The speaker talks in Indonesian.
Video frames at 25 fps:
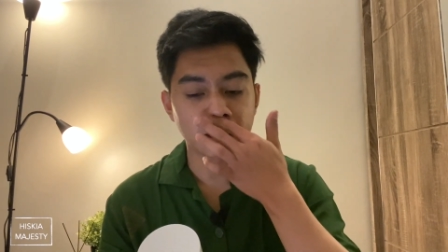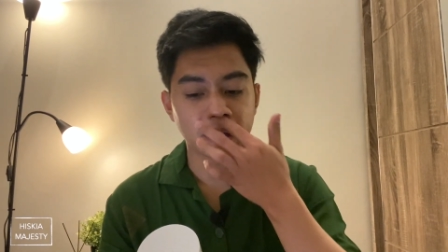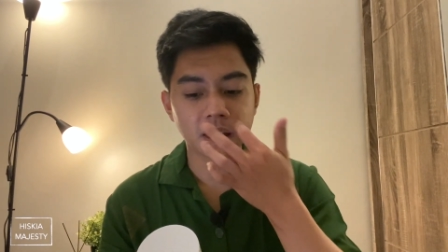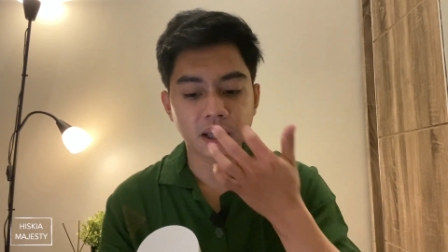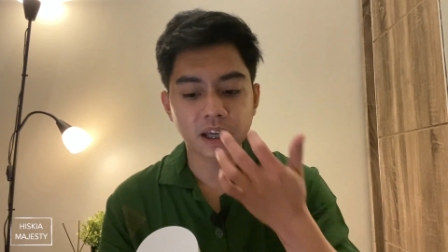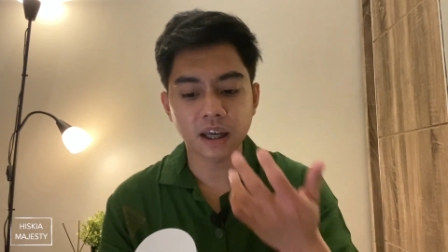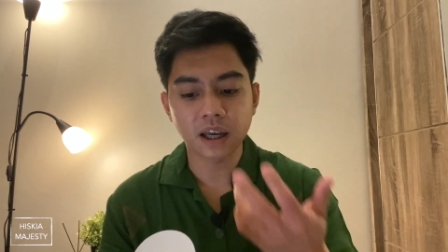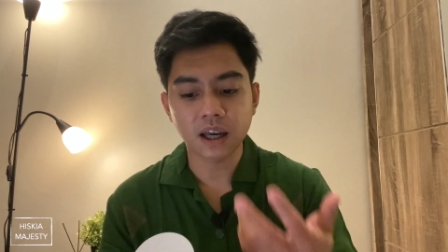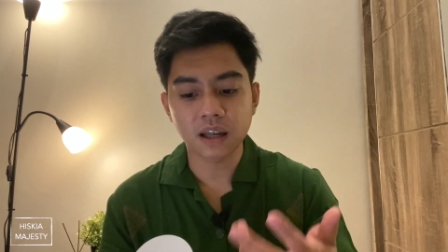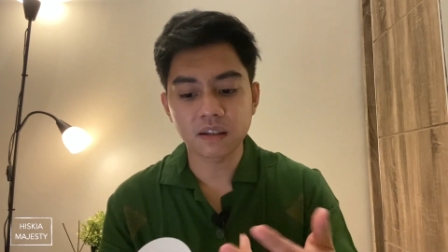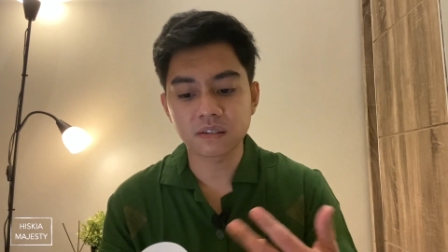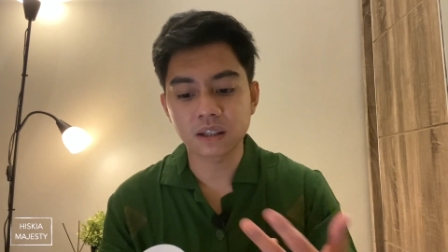jadi
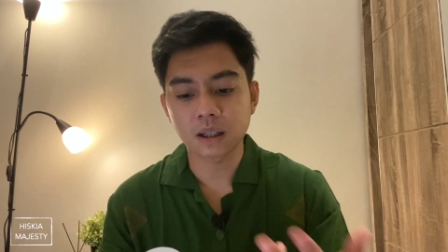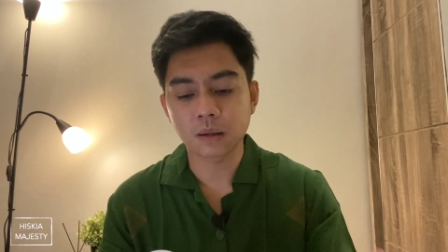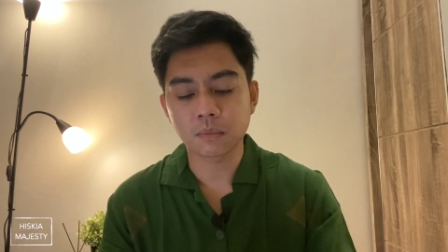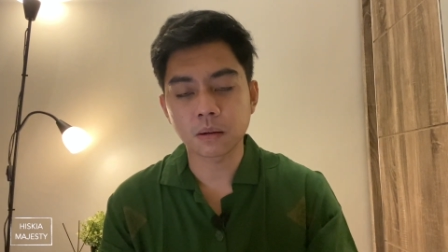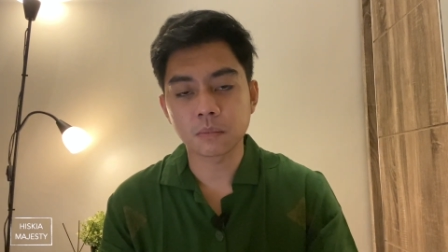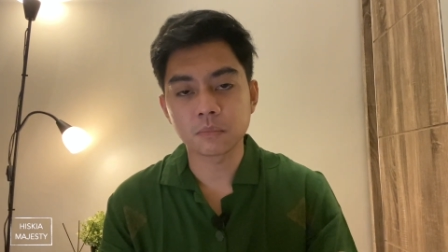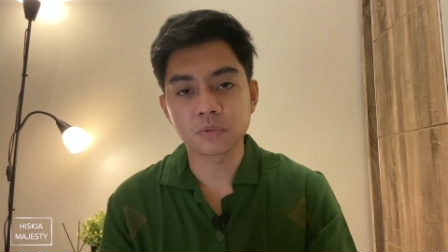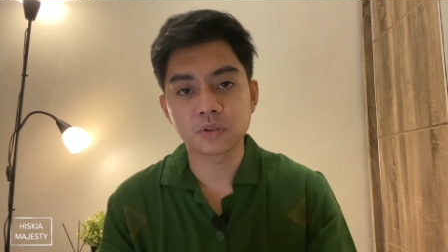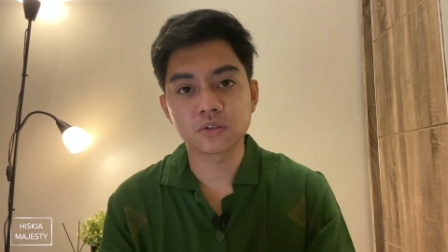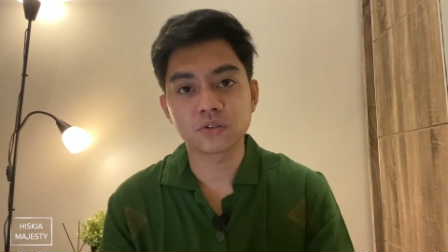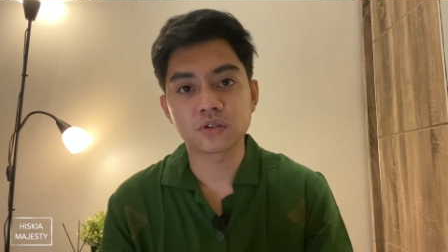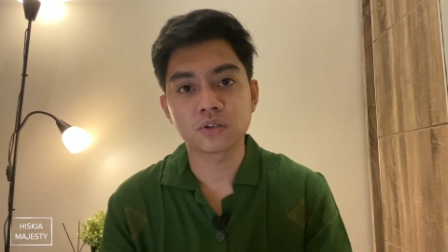kayak setiap
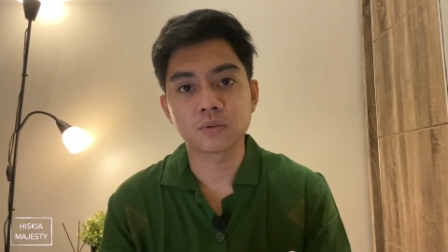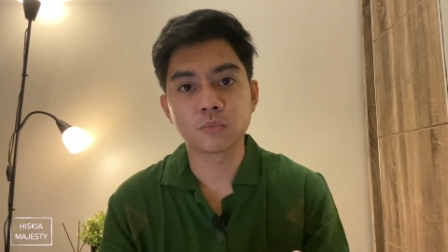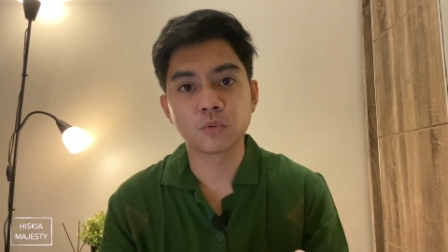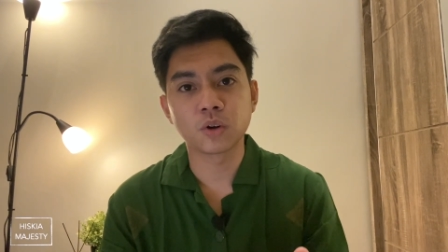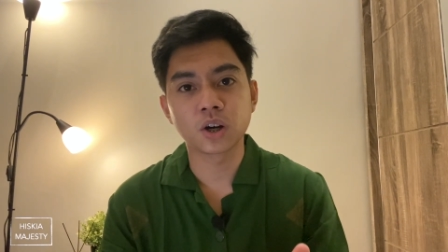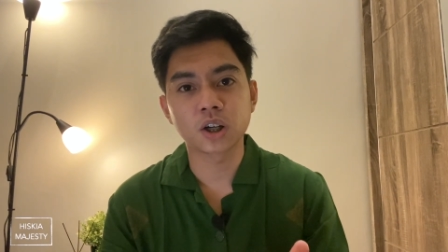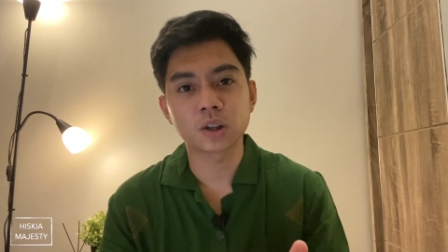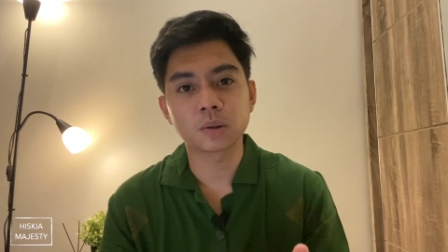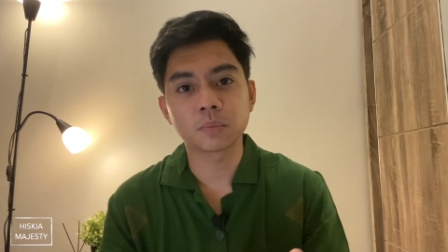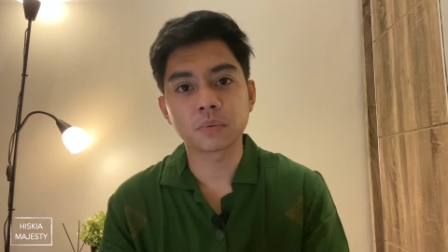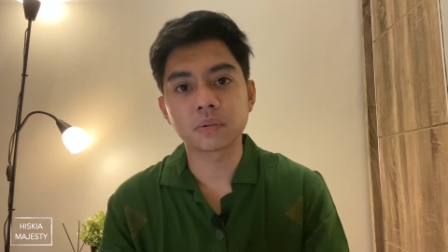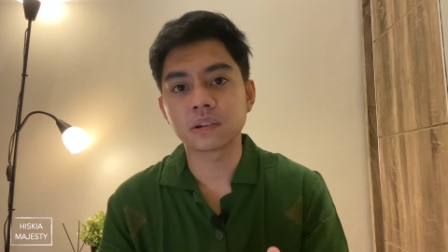abis cuci
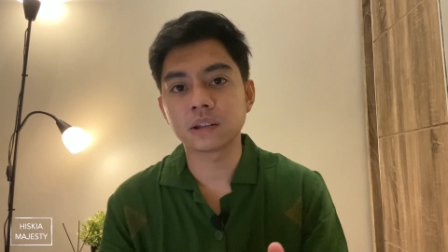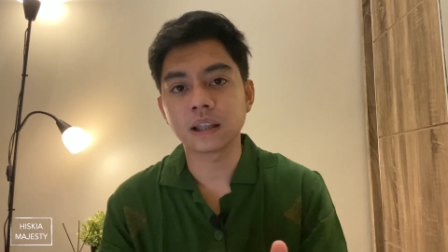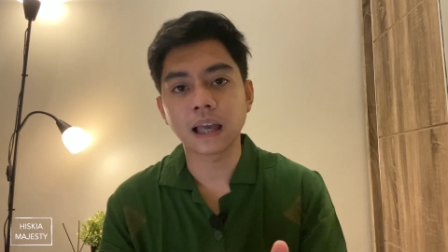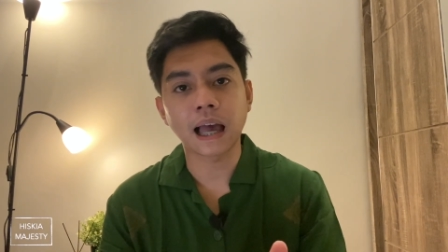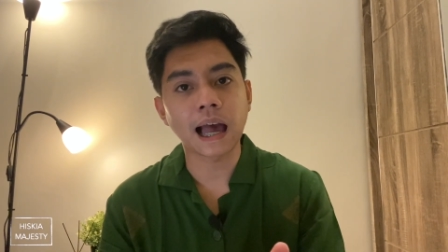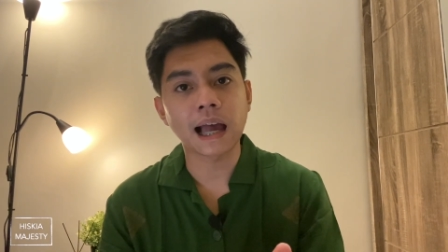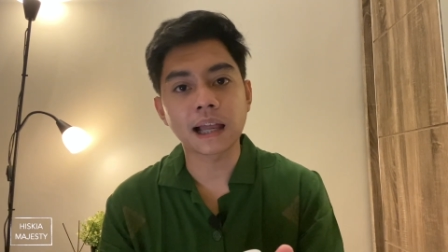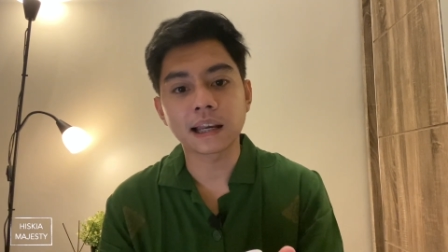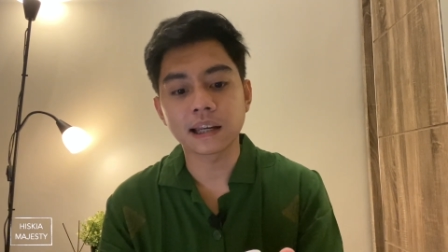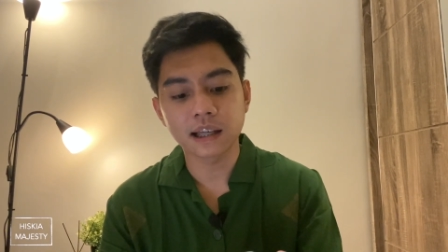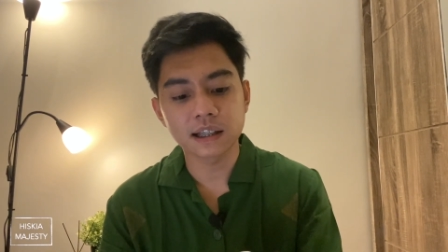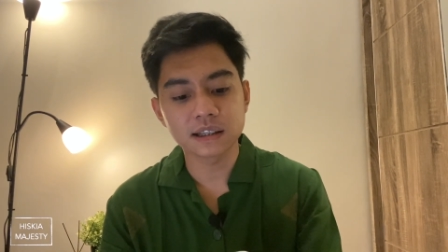muka tuh pasti
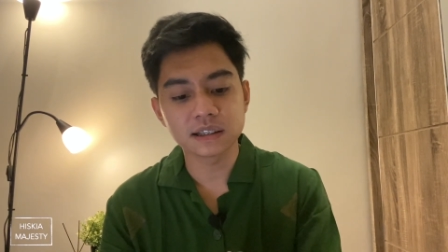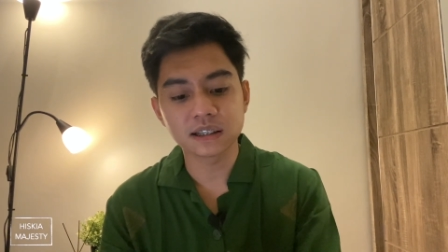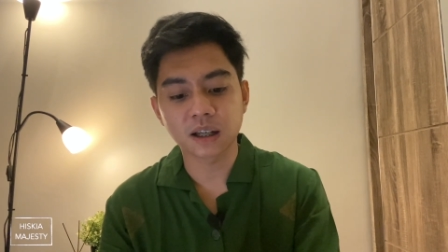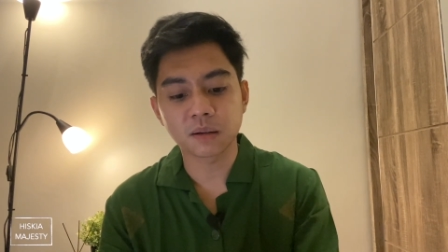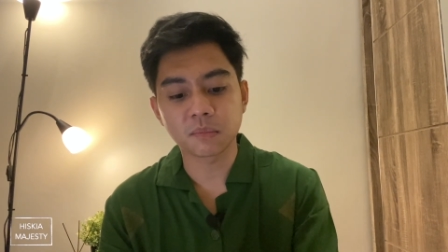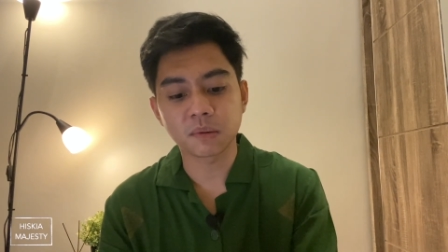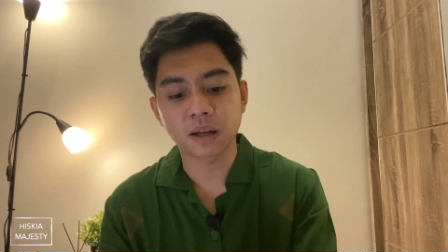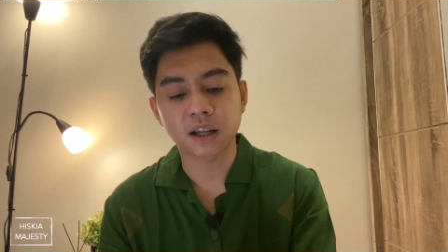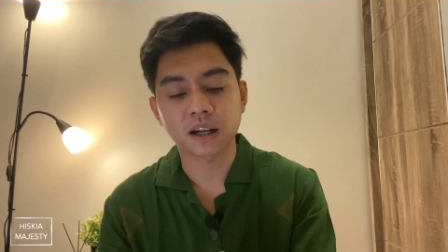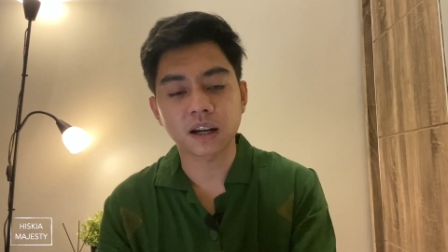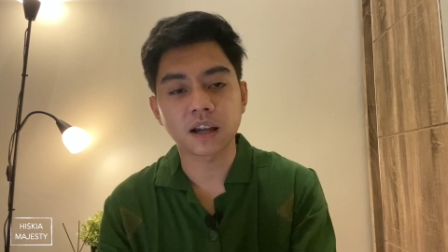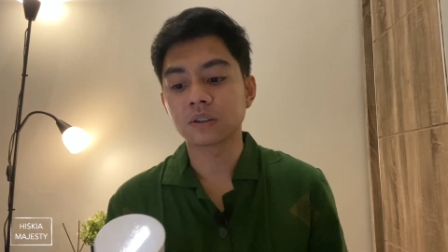ada aja
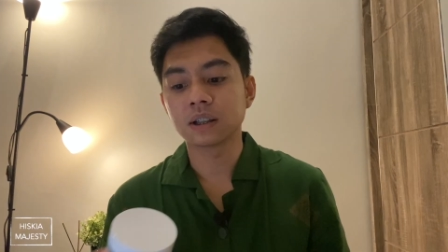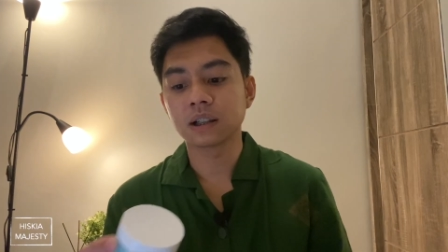yang merah